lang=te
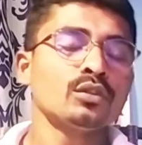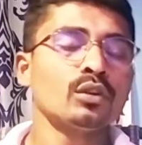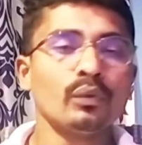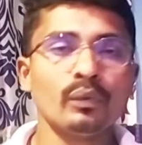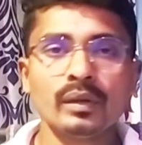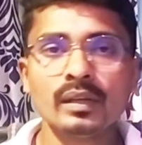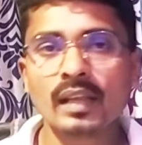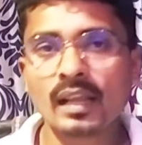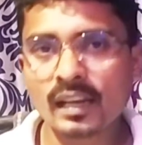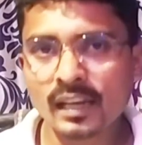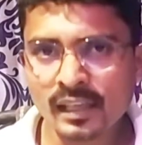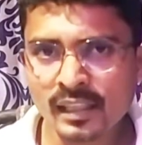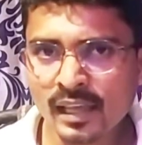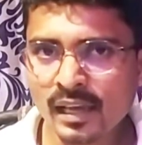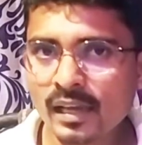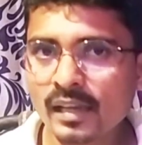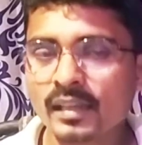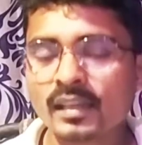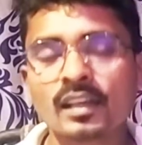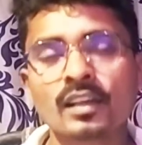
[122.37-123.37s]
సో విన్నారు కదా
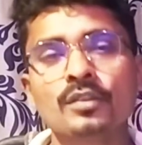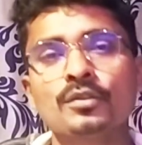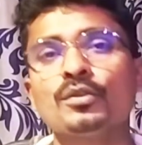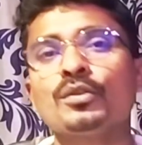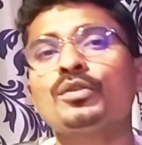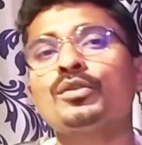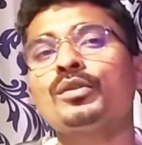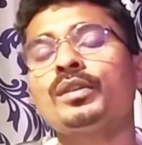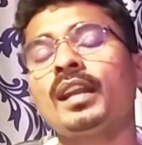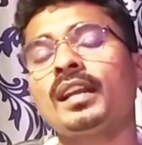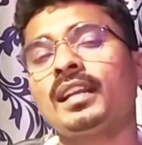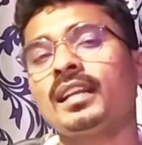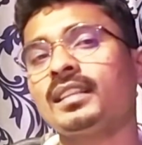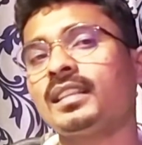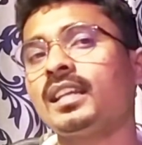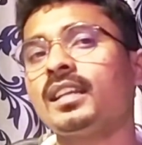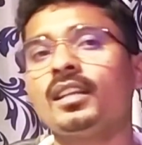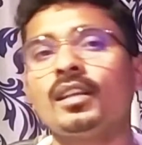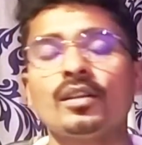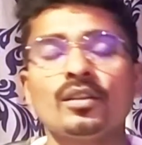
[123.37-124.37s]
ఇక్కడ
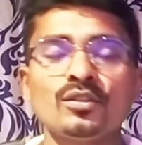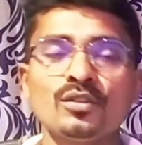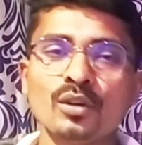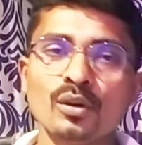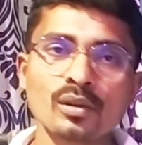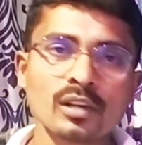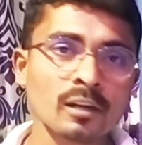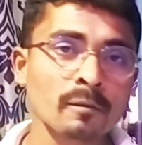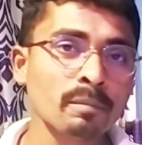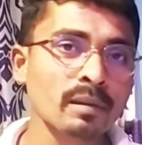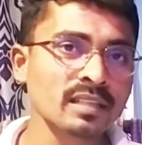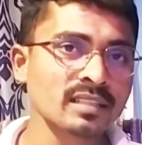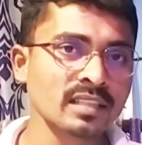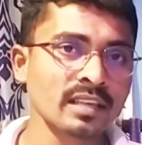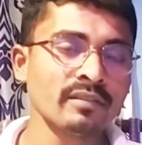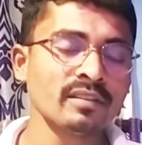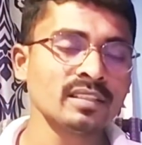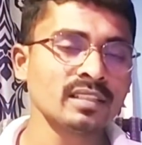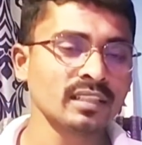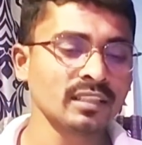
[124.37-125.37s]
చూసుకున్నట్లయితే నిరుద్యోగులను
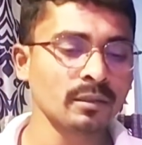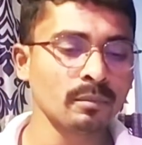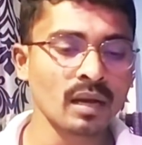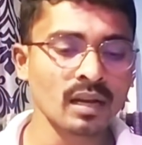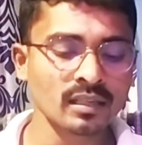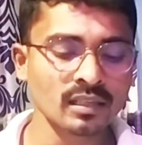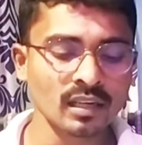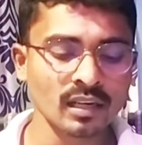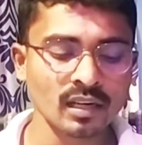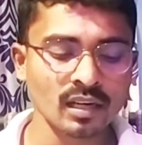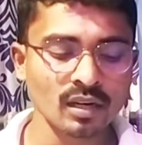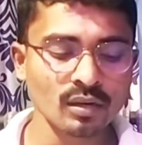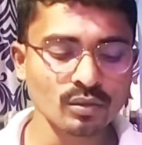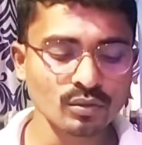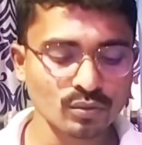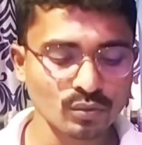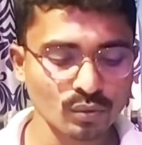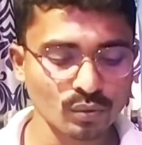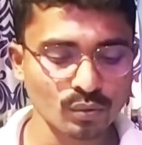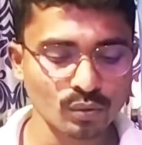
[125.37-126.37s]
ప్రస్తావించి అయితే మాట్లాడాడు
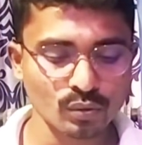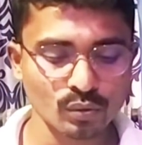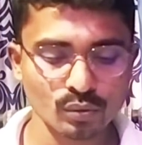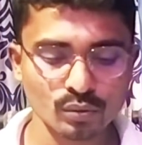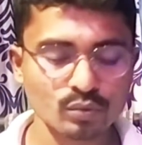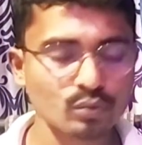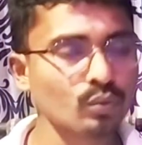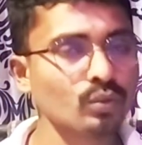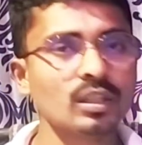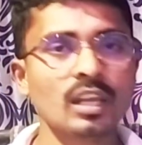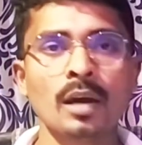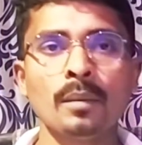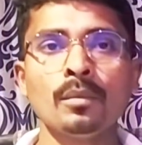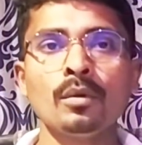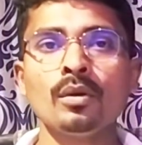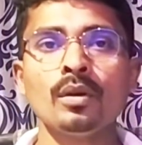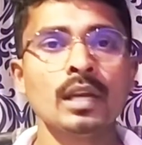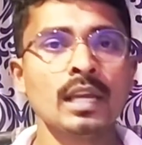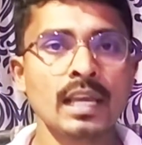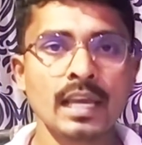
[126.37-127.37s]
సో
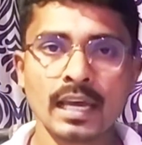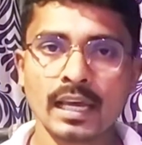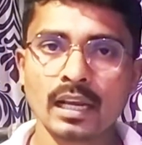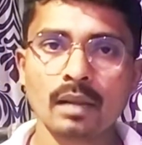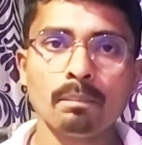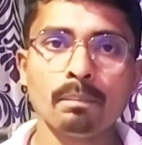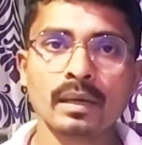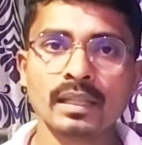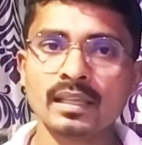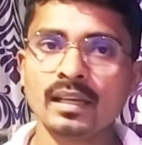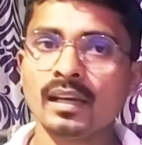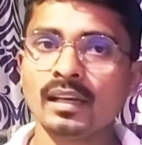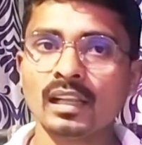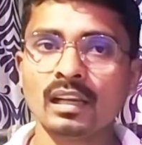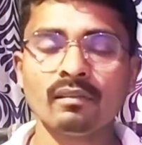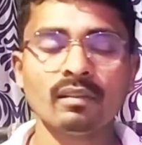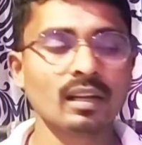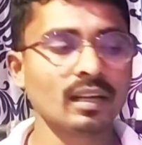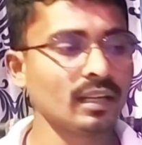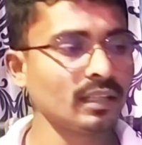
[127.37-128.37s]
చూద్దాము రేపు పది
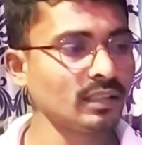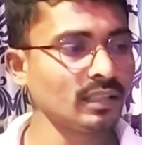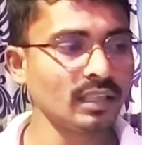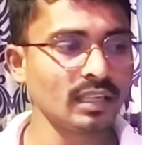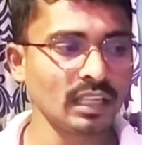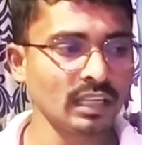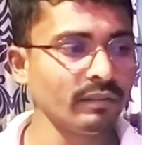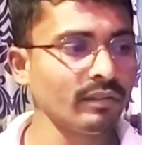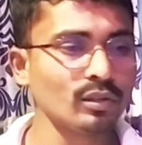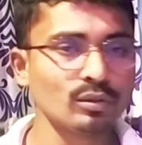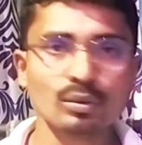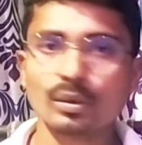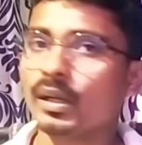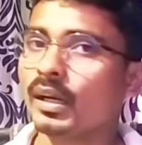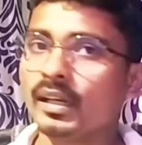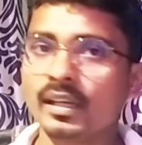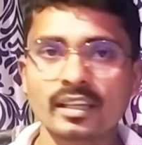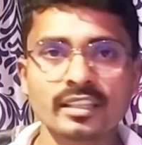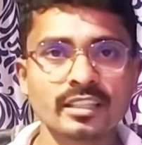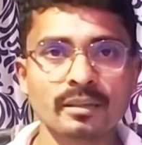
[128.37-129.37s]
గంటల వరకు అయితే టీవీలు
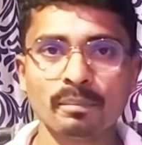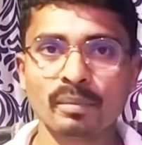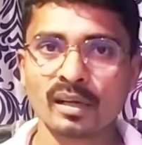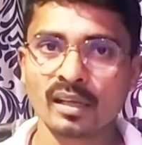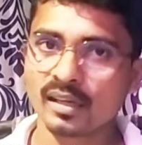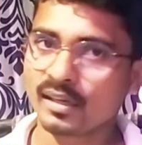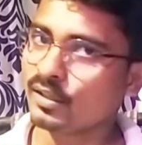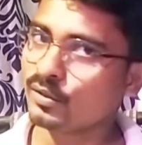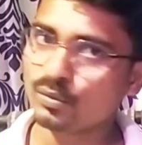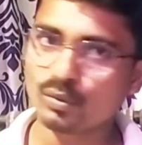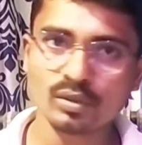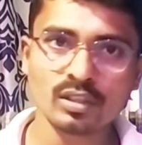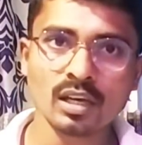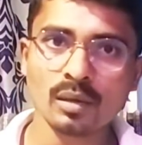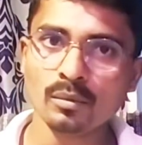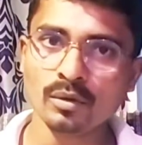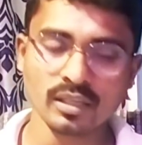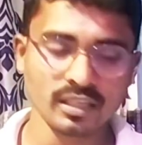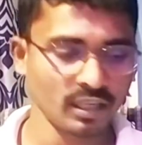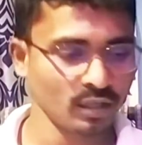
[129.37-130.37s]
చూడండి అని చెప్పాడు కదా
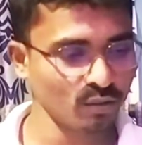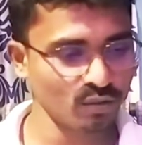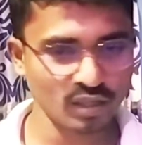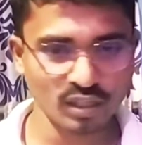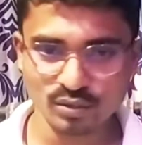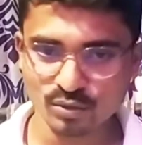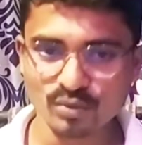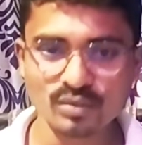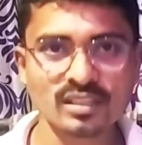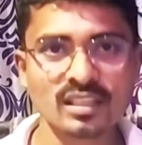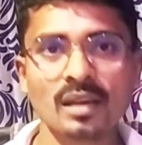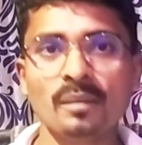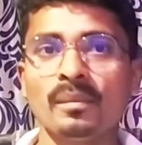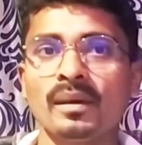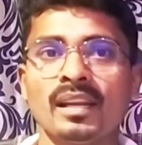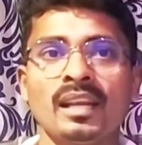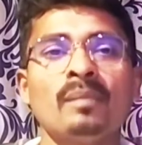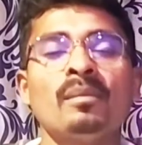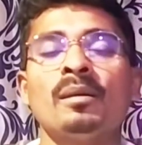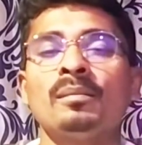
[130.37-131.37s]
చూద్దాము నేను కూడా చూస్తాను
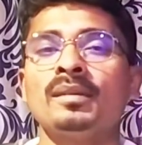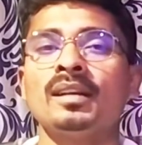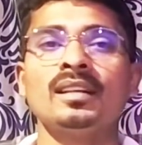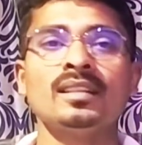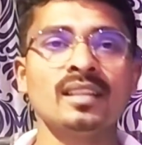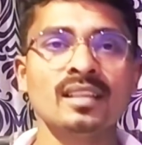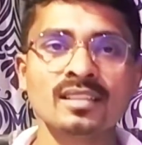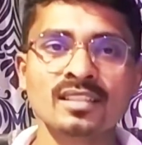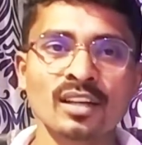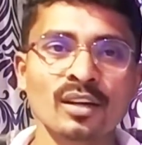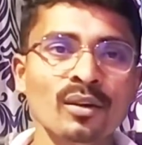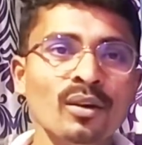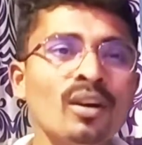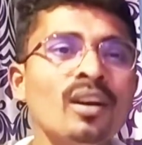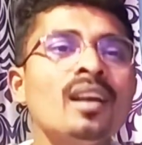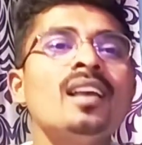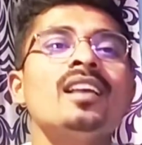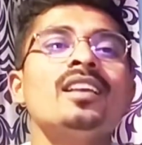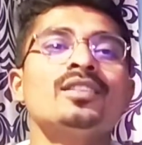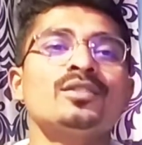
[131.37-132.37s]
మరి ఏం అప్డేట్ చేస్తాడో
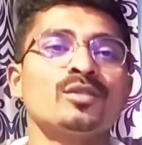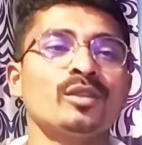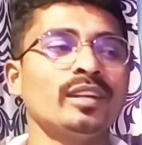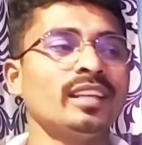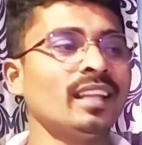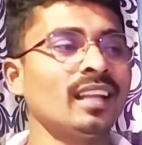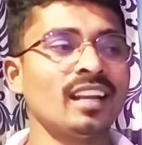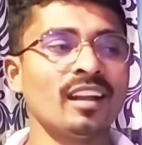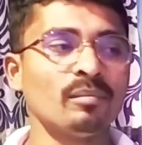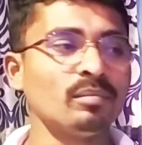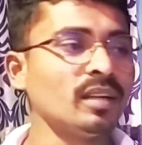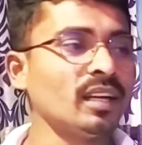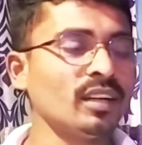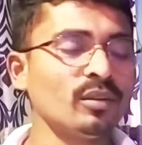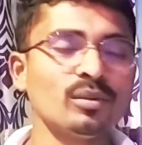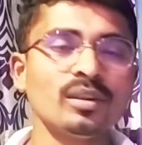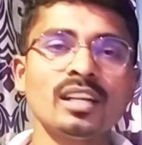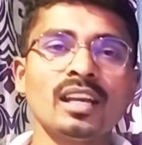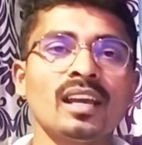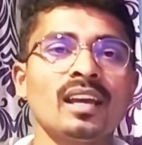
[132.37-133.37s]
సో ఏదైనా
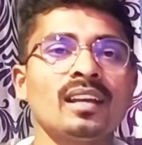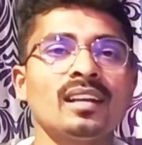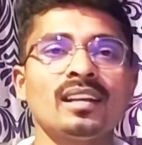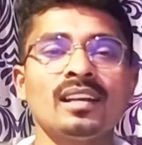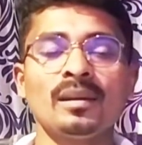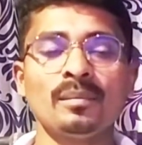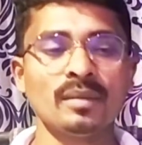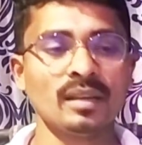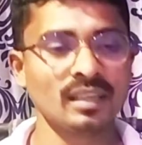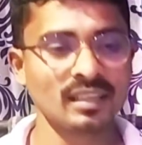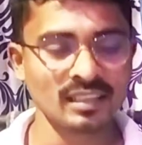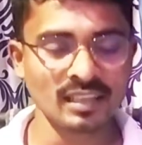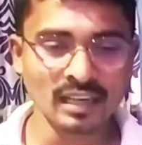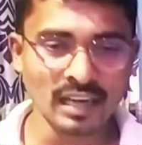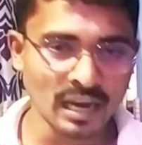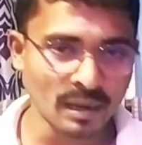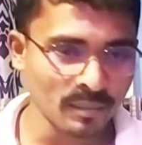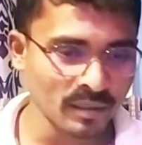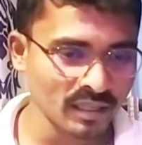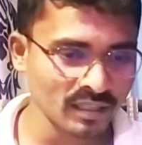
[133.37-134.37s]
అప్డేట్ ఉంటే కనుక మీరు కింద
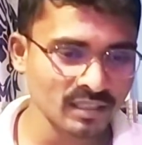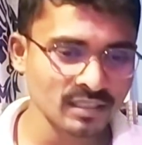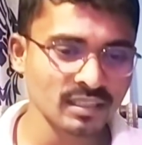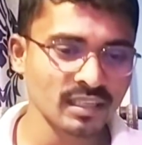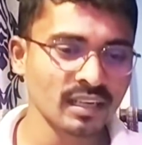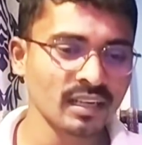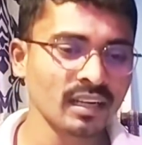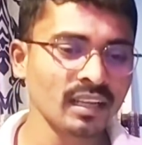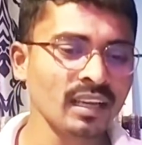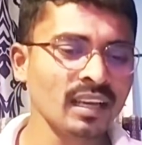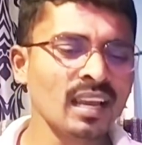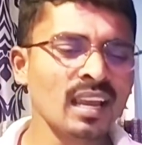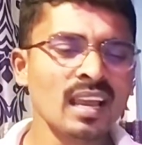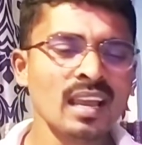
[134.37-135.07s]
కామెంట్ అయితే చేయండి